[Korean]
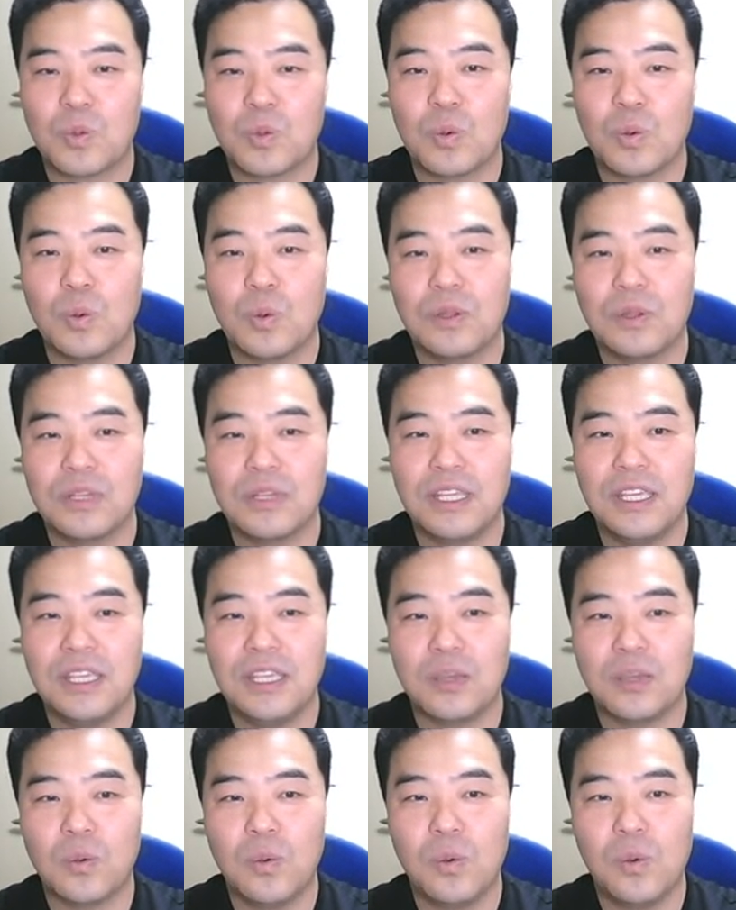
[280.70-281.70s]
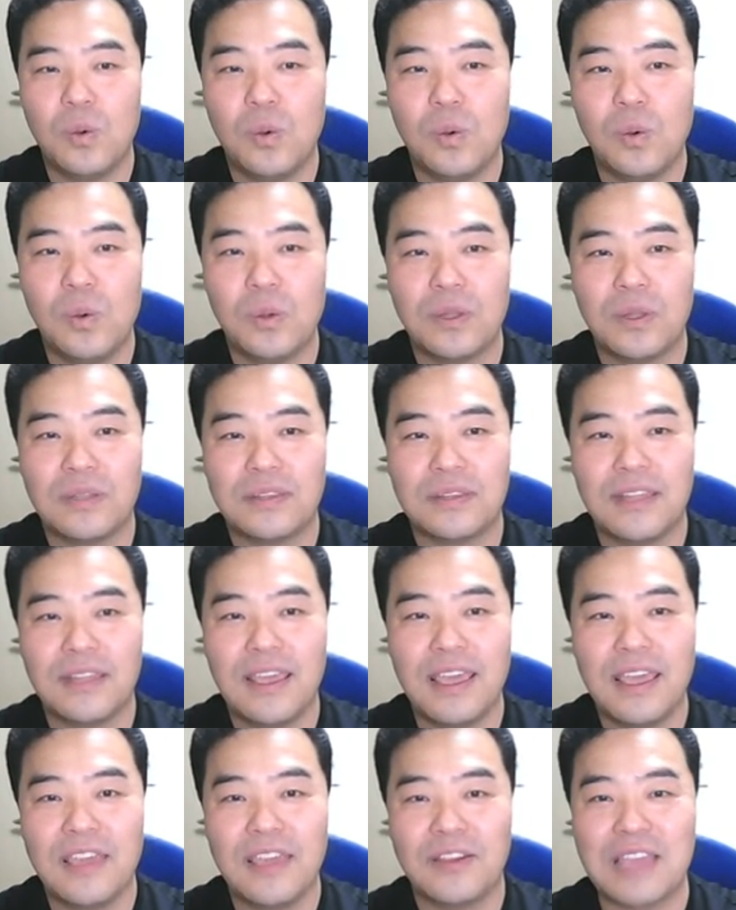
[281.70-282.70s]
공원이 있고,
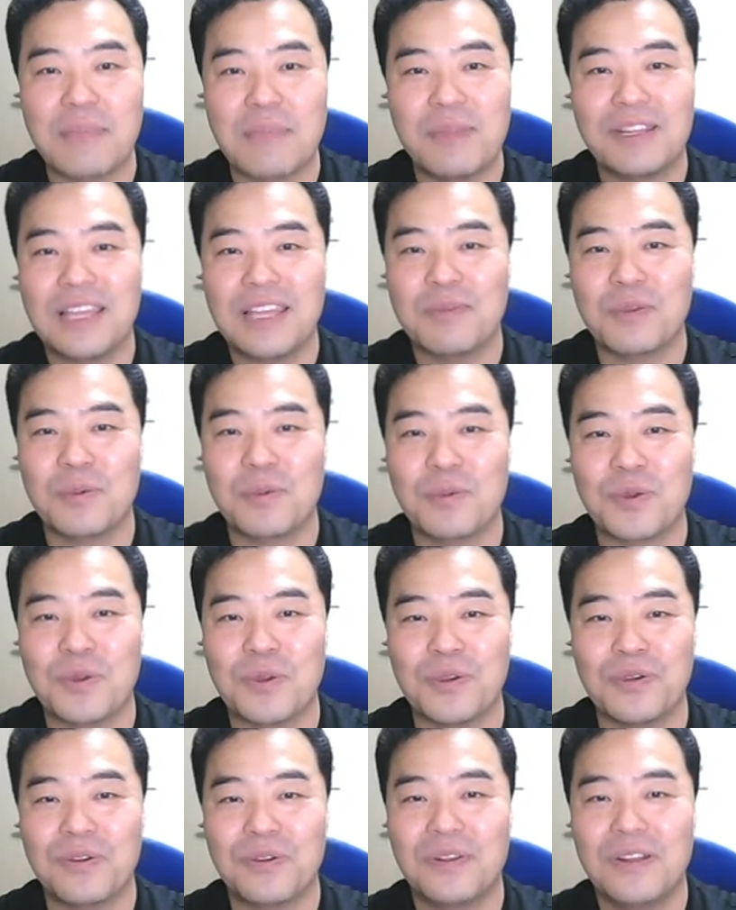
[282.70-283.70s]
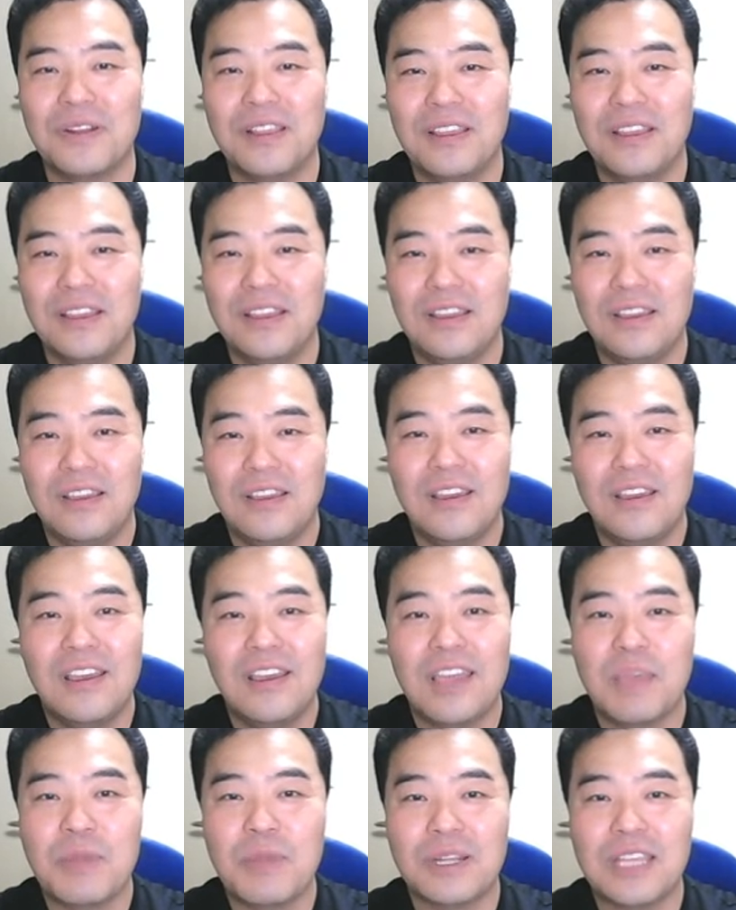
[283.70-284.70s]
네, 여기 에펠탑이 보여요.
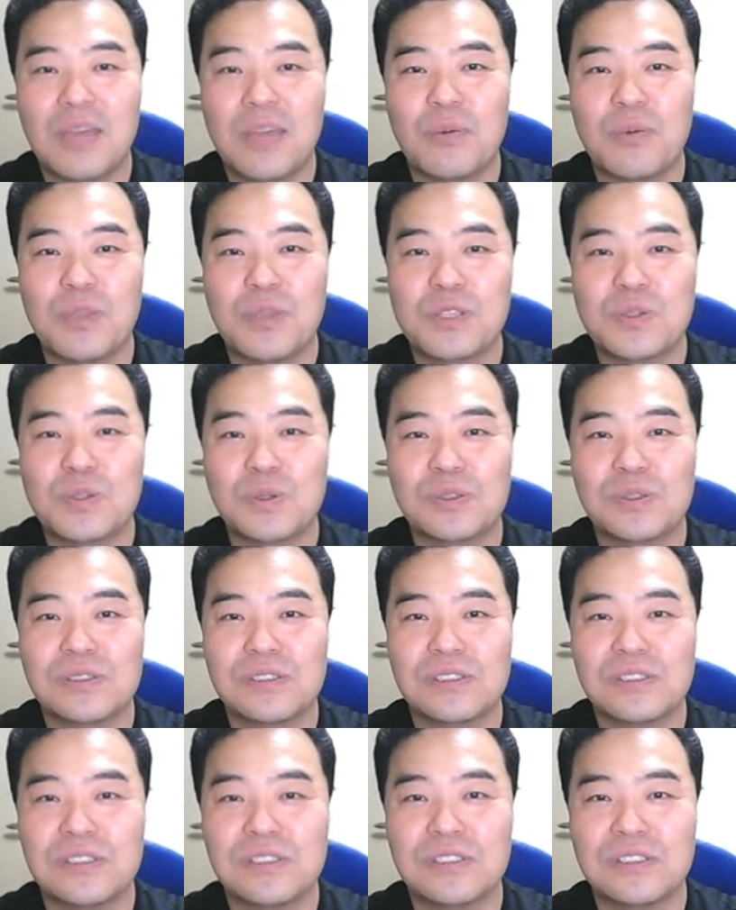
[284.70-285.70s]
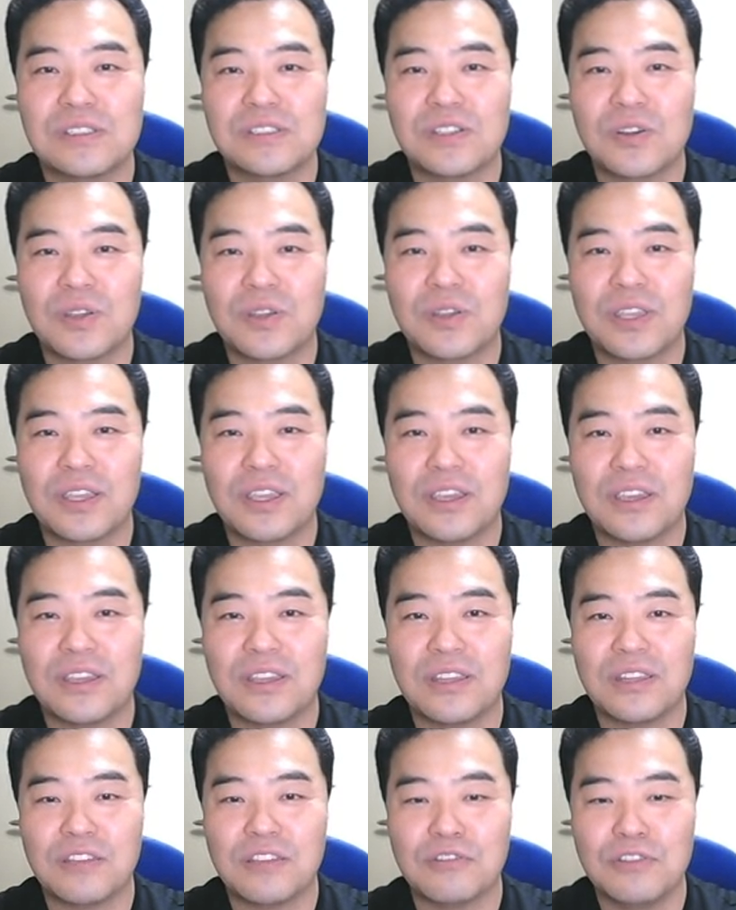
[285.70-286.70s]
에펠탑 위쪽은 이렇게
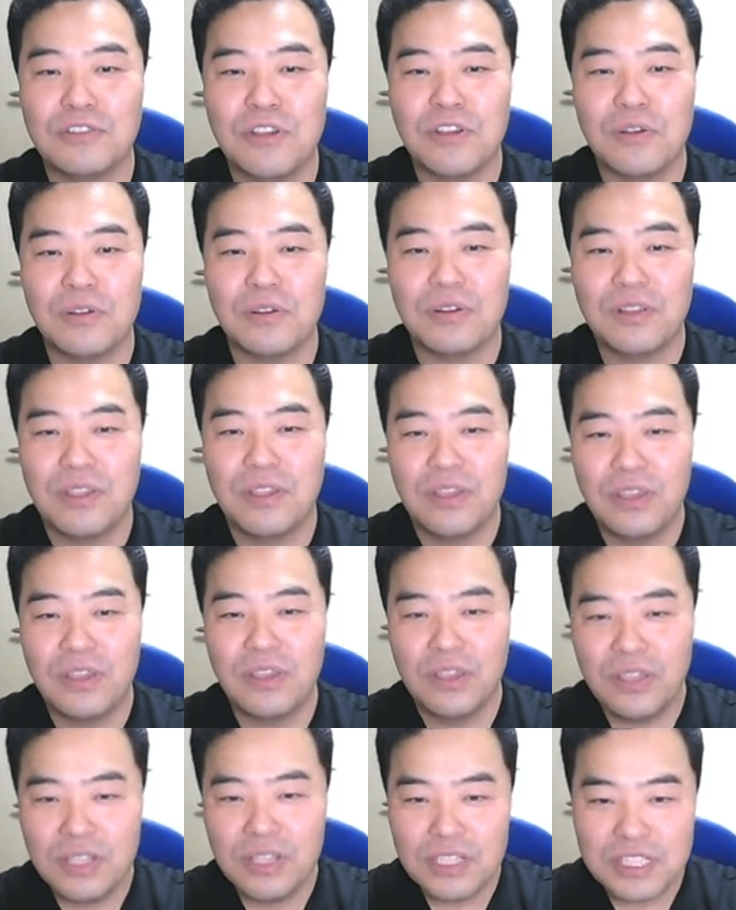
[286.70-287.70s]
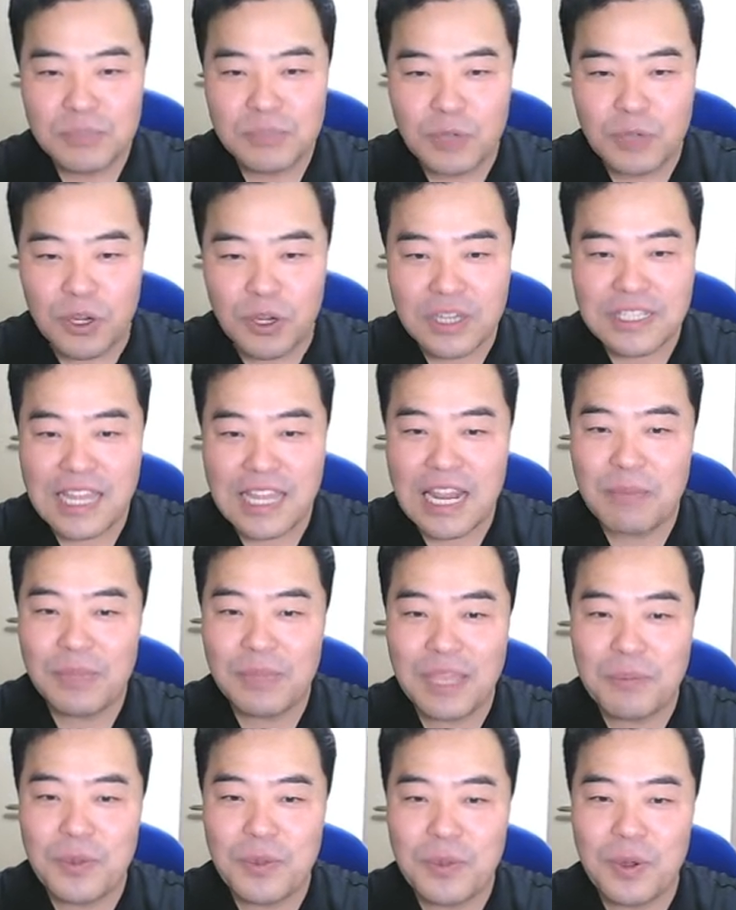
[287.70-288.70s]
돼 있고요. 지금 여기
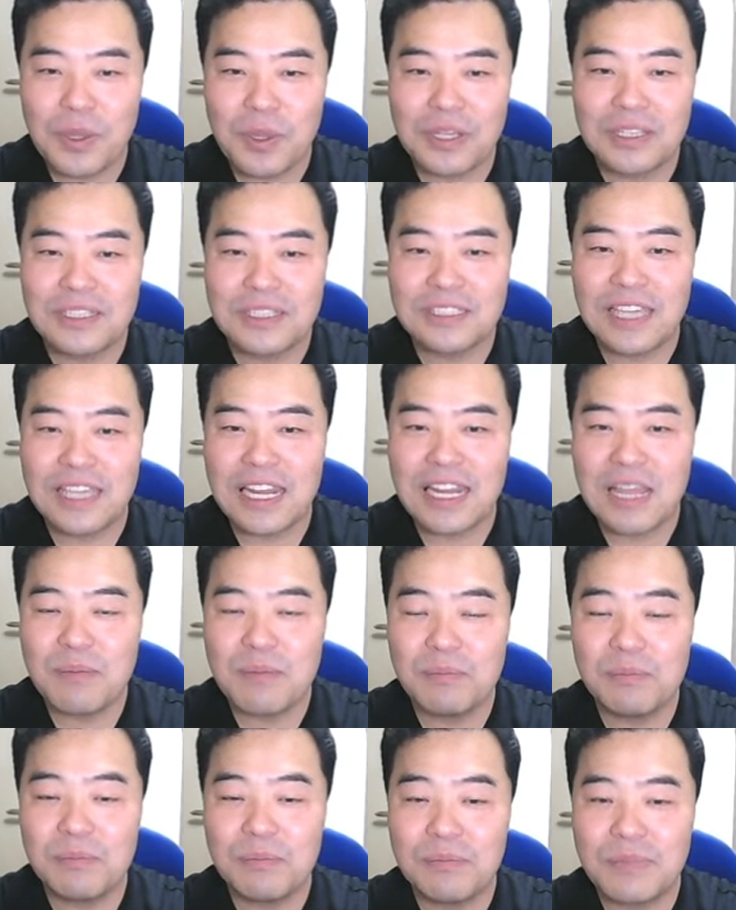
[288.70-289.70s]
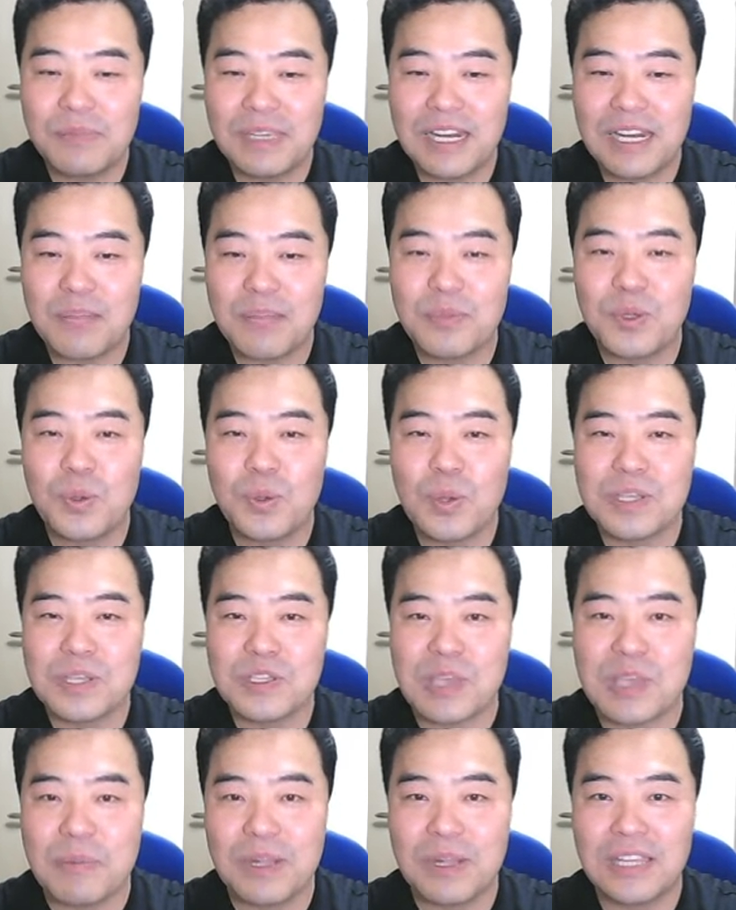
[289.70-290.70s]
사람이 한 명 있는데, 사람이랑
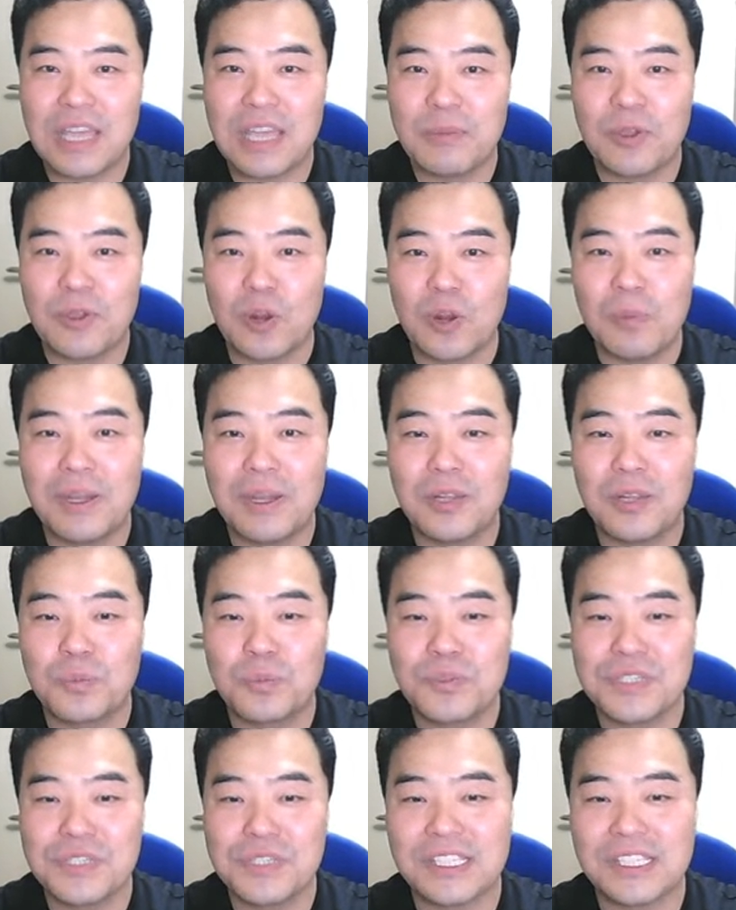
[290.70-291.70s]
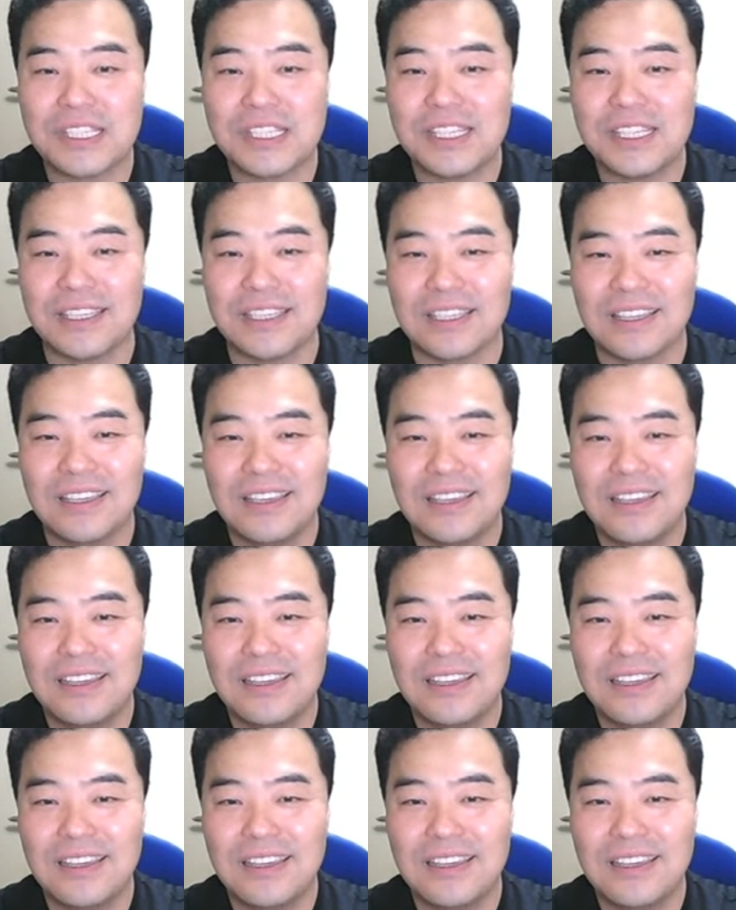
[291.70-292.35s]
비교해서 에펠탑이 얼마나 높은지